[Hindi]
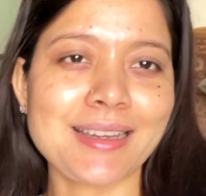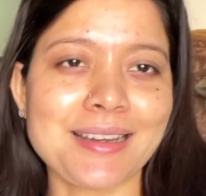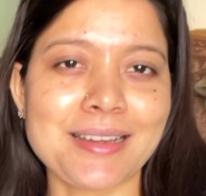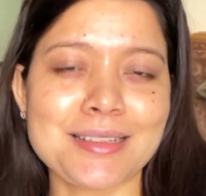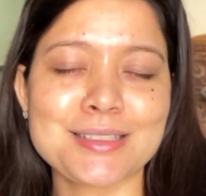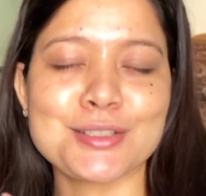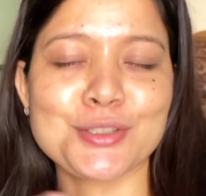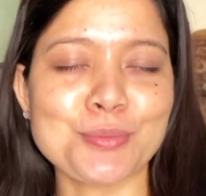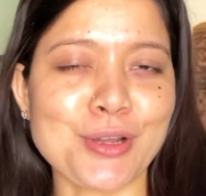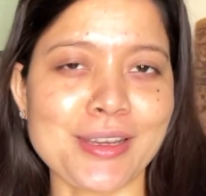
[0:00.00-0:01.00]
guys,
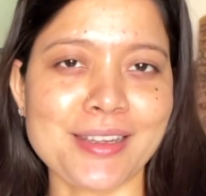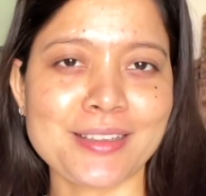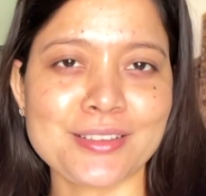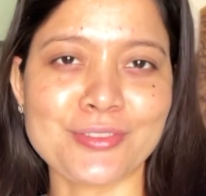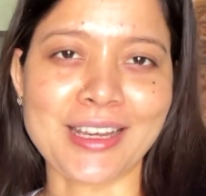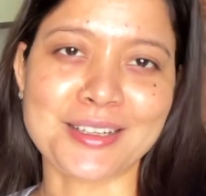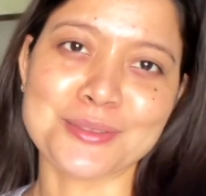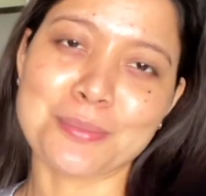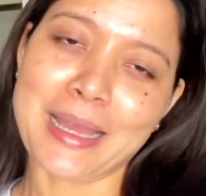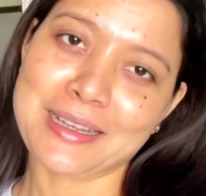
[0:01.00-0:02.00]
good morning.
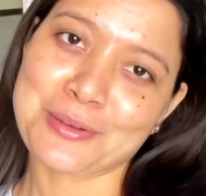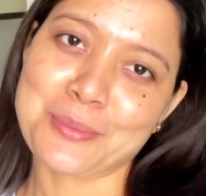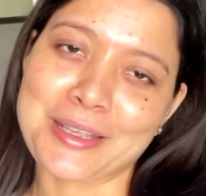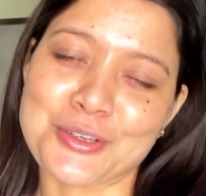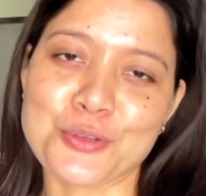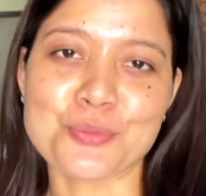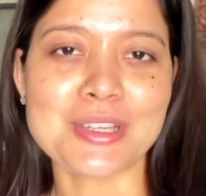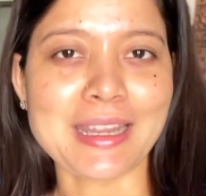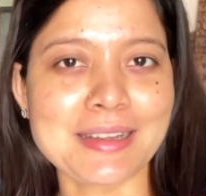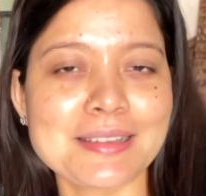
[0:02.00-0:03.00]
Welcome back to my YouTube
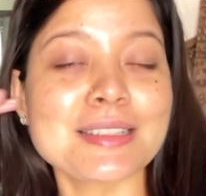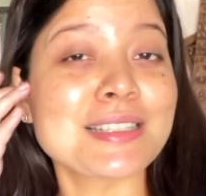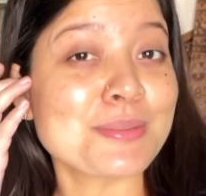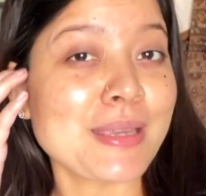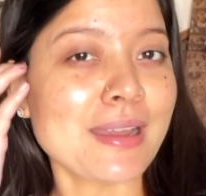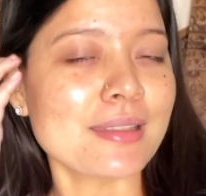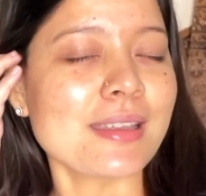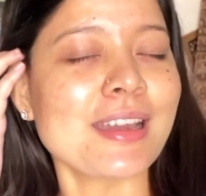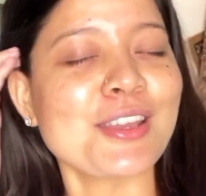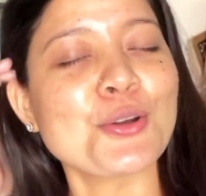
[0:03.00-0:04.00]
channel. This is me
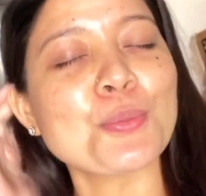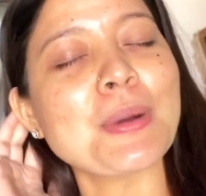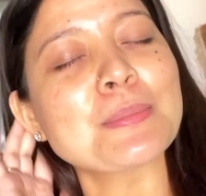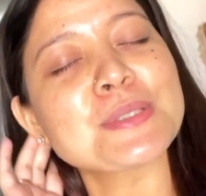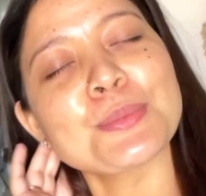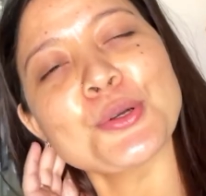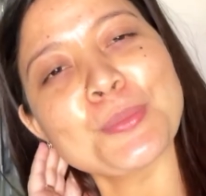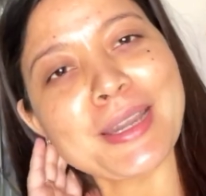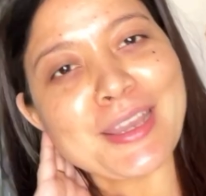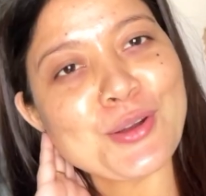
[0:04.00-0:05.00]
आरती I hope आप सब
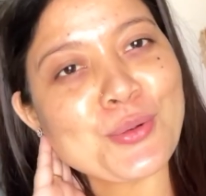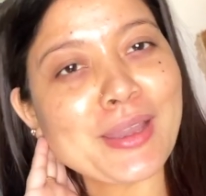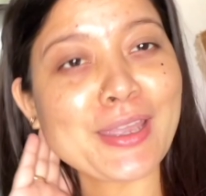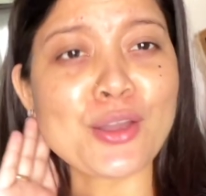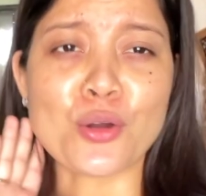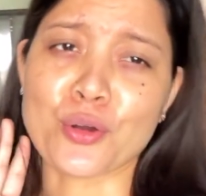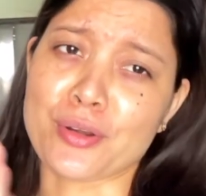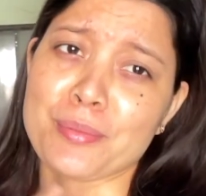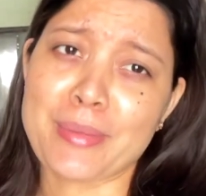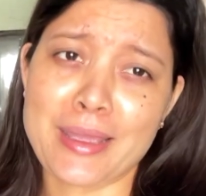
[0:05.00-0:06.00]
लोग बढ़िया होंगे
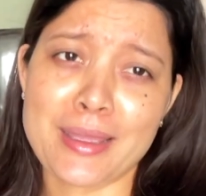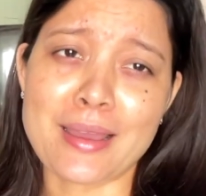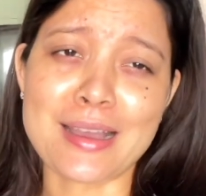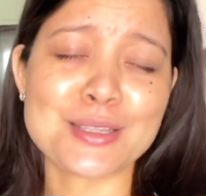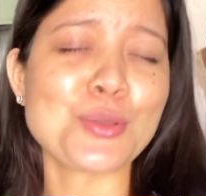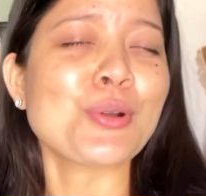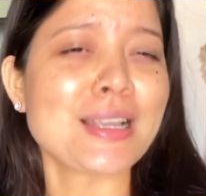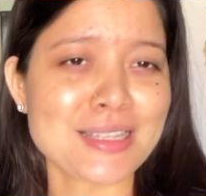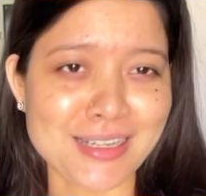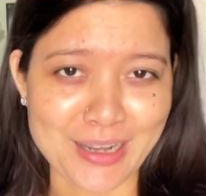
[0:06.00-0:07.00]
और मैं आज
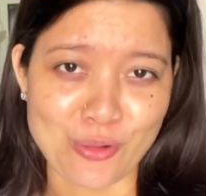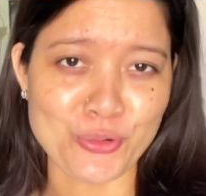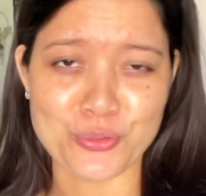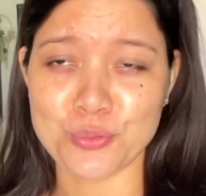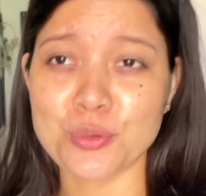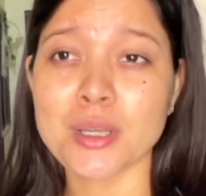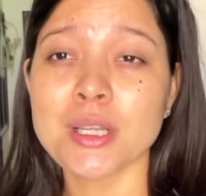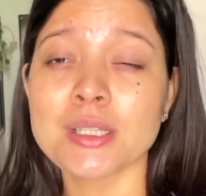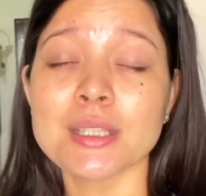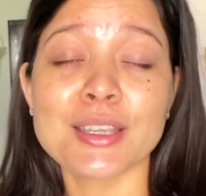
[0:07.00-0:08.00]
थोड़ा सा डाउन हूँ
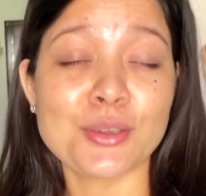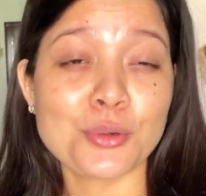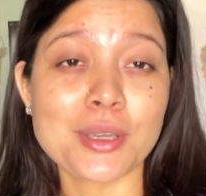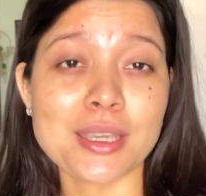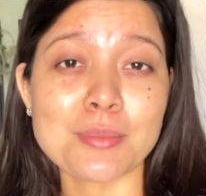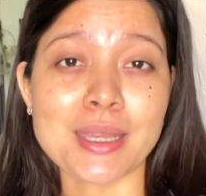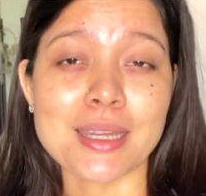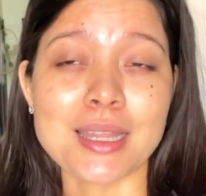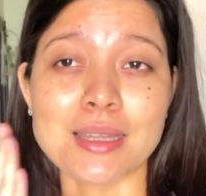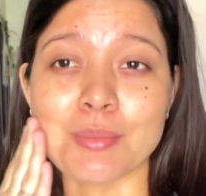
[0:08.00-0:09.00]
क्योंकि
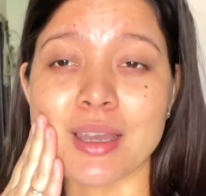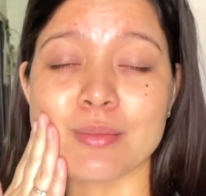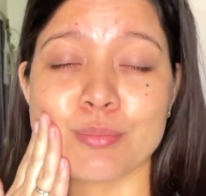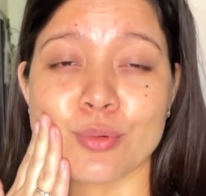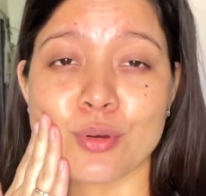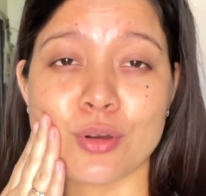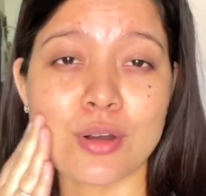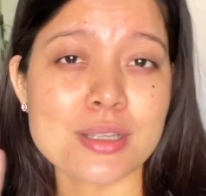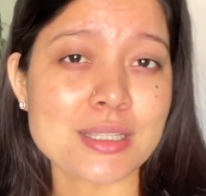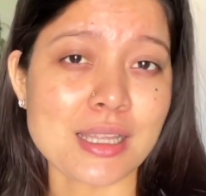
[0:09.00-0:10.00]
मेरे दांत में आज
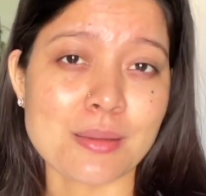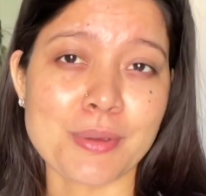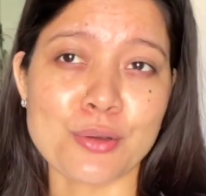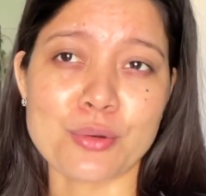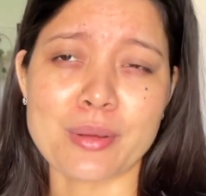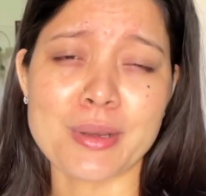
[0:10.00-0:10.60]
बहुत ज़्यादा पेन हो रहा है